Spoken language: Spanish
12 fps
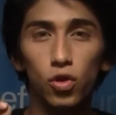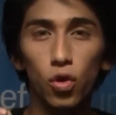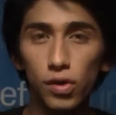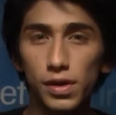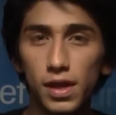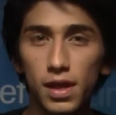
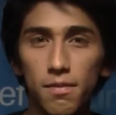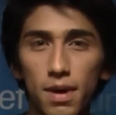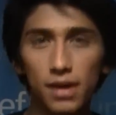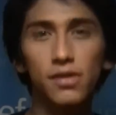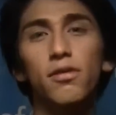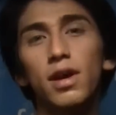12 de
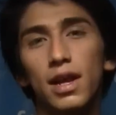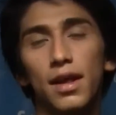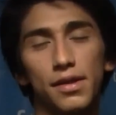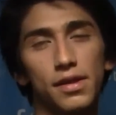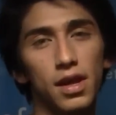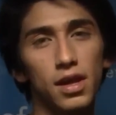marzo a
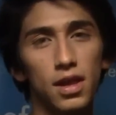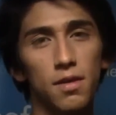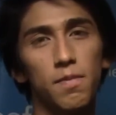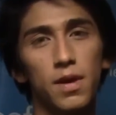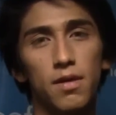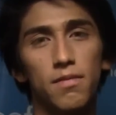las
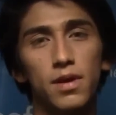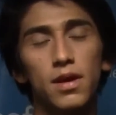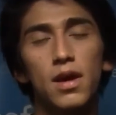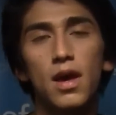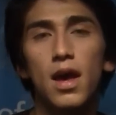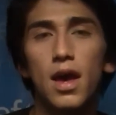7 pm.